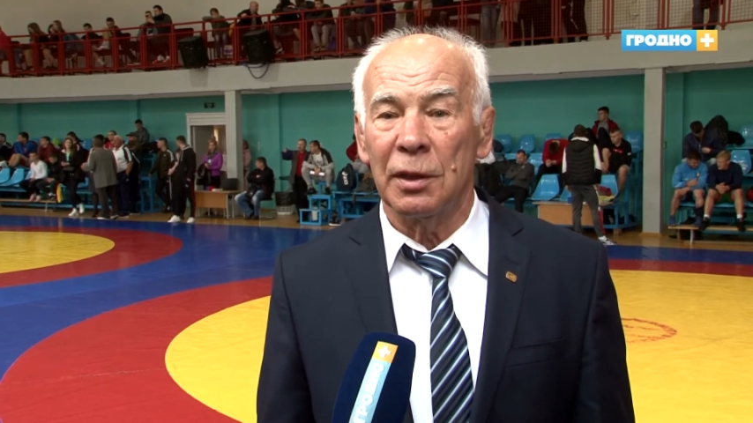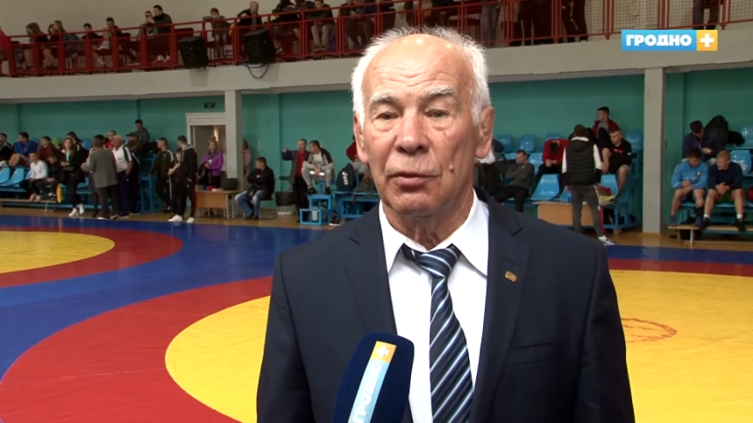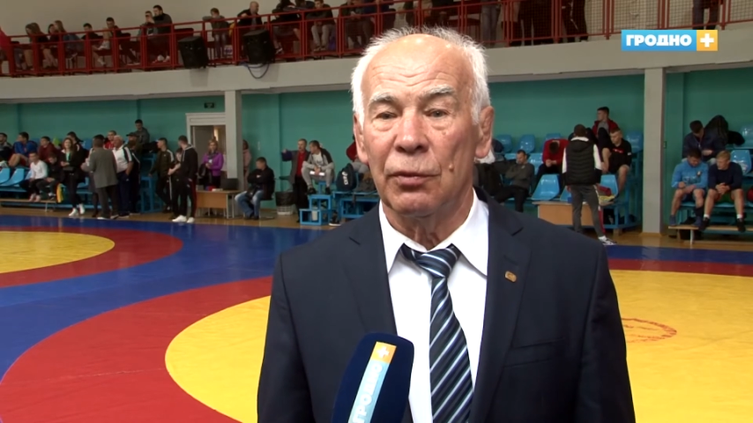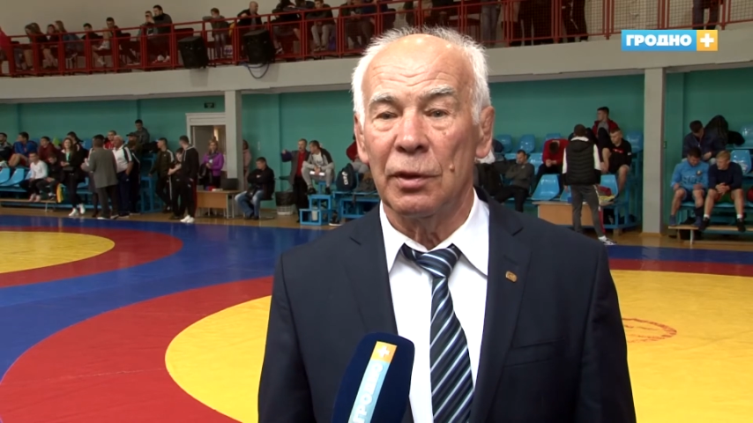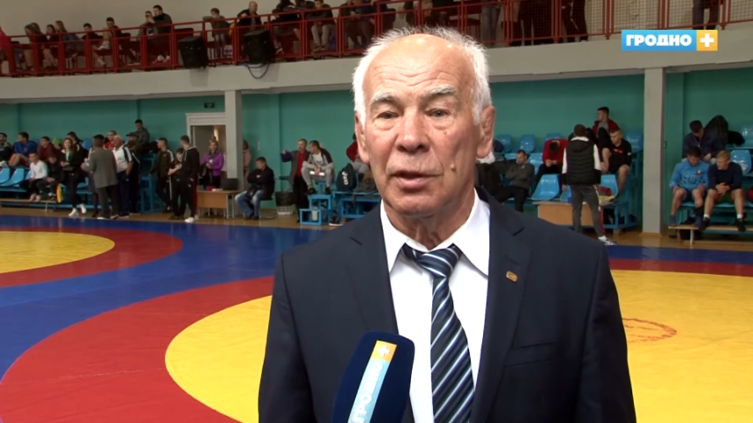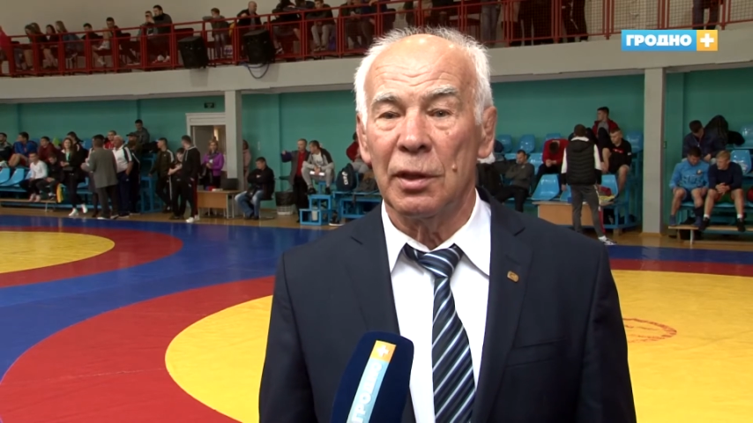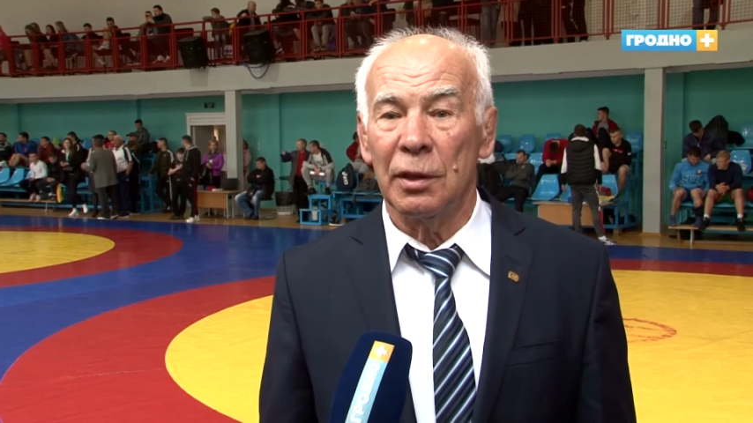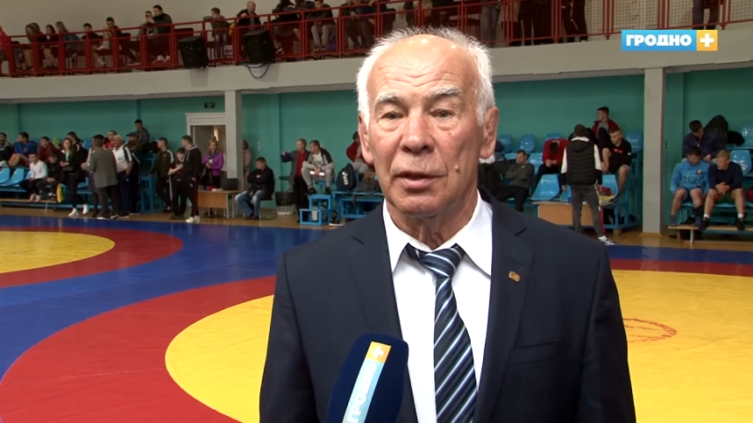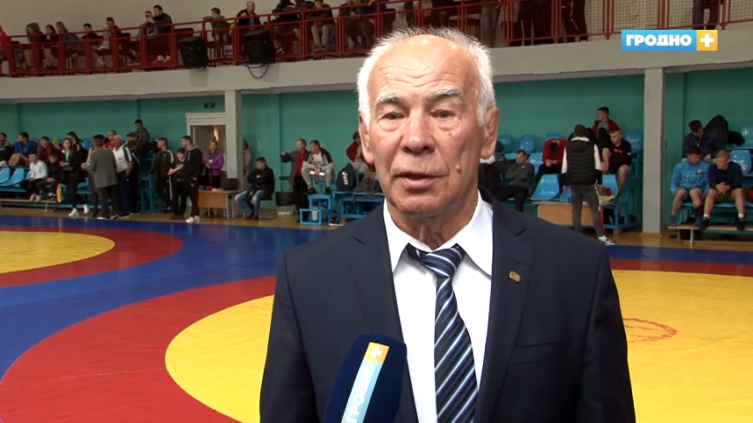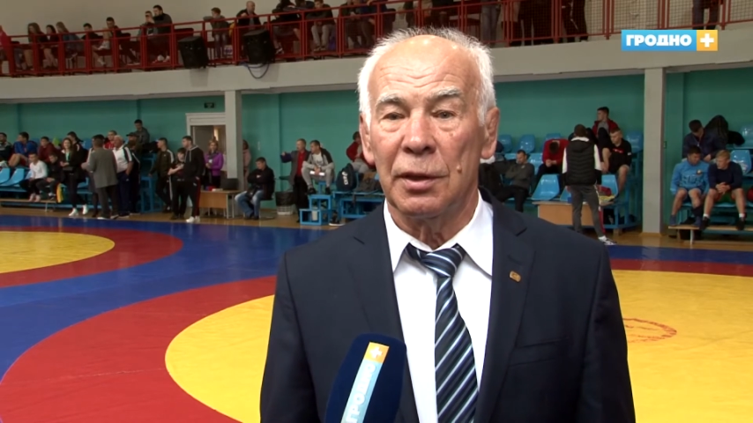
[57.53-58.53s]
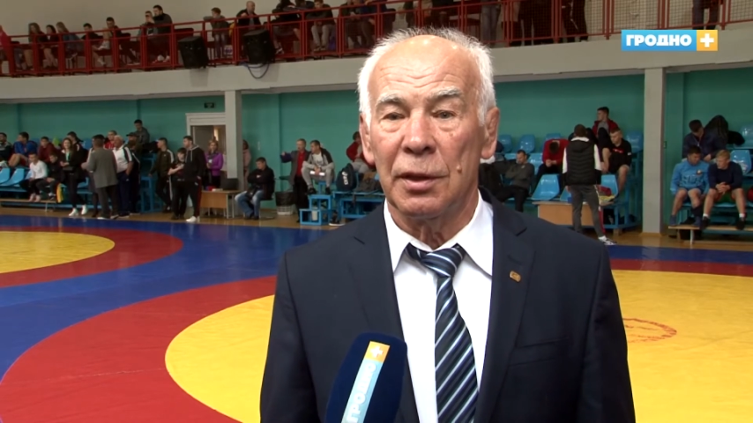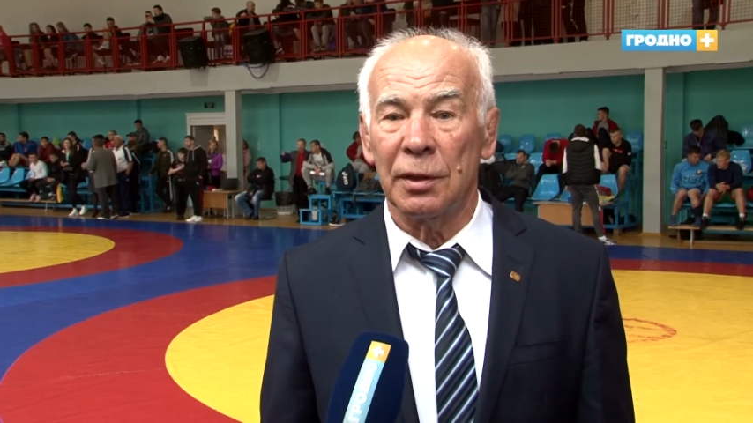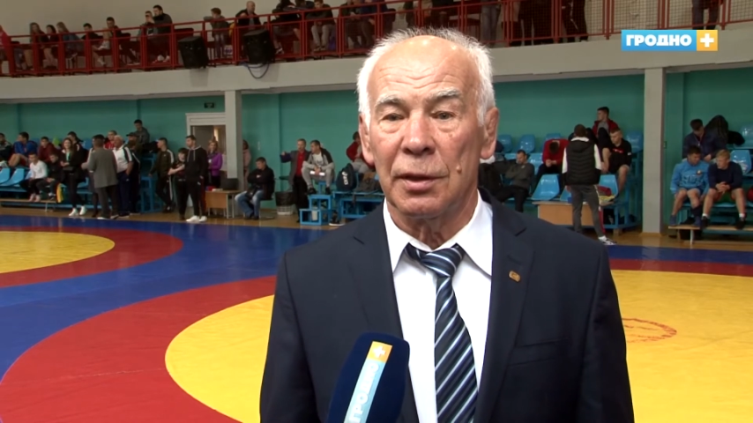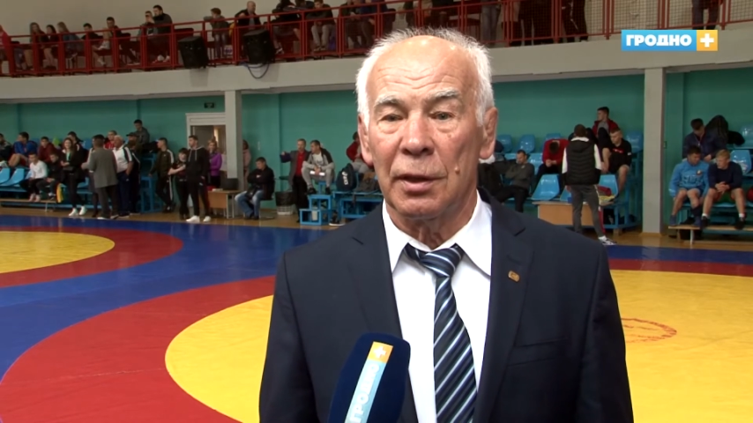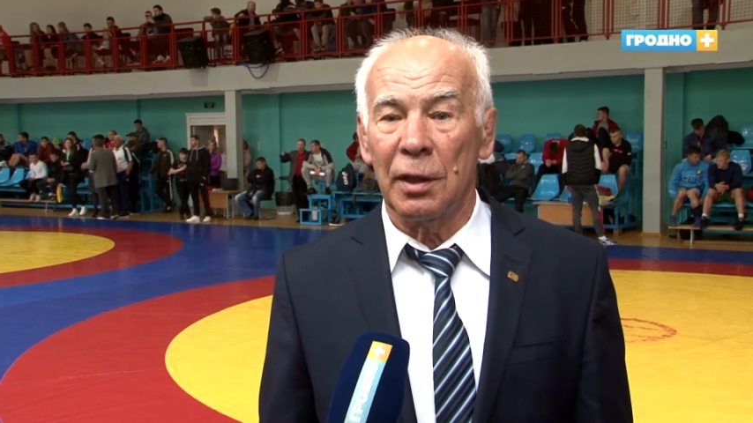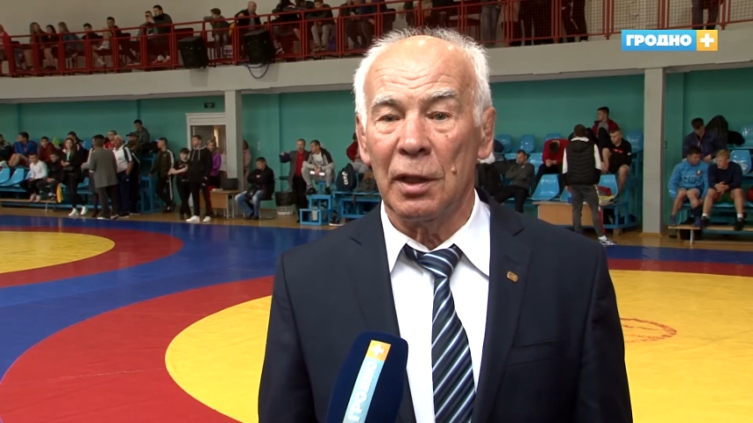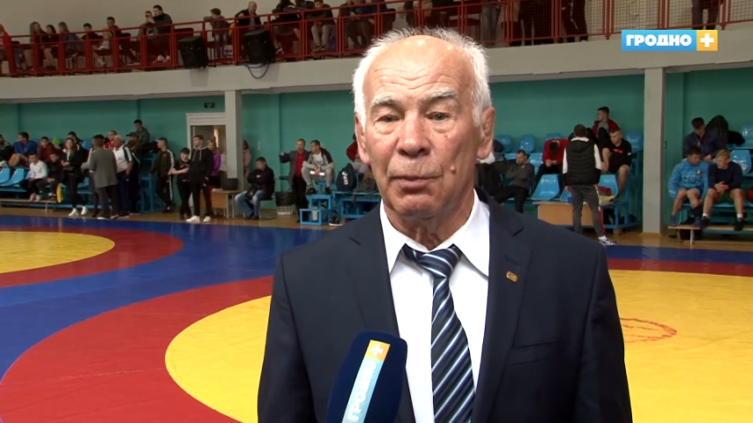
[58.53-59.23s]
эта универсиада сейчас играет,